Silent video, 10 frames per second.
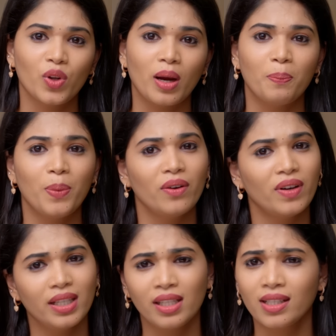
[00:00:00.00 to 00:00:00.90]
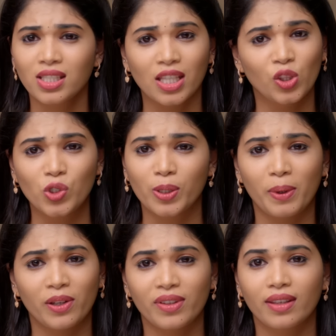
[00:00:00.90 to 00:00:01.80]
ஒரு அப்பாவா நீங்க
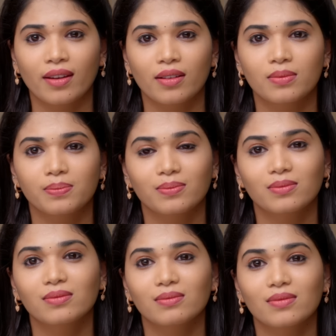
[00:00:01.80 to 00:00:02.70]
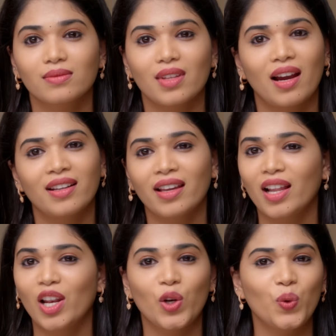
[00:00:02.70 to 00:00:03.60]
சந்தோஷப்படுவீங்க தான் ஆனா
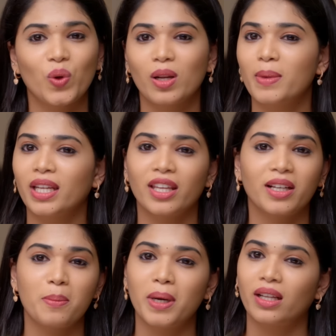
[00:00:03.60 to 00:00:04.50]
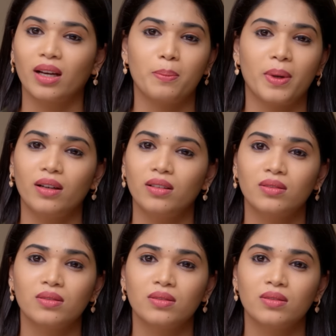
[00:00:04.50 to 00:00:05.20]
எல்லாரும் உங்கள மாதிரி இருக்க மாட்டாங்கப்பா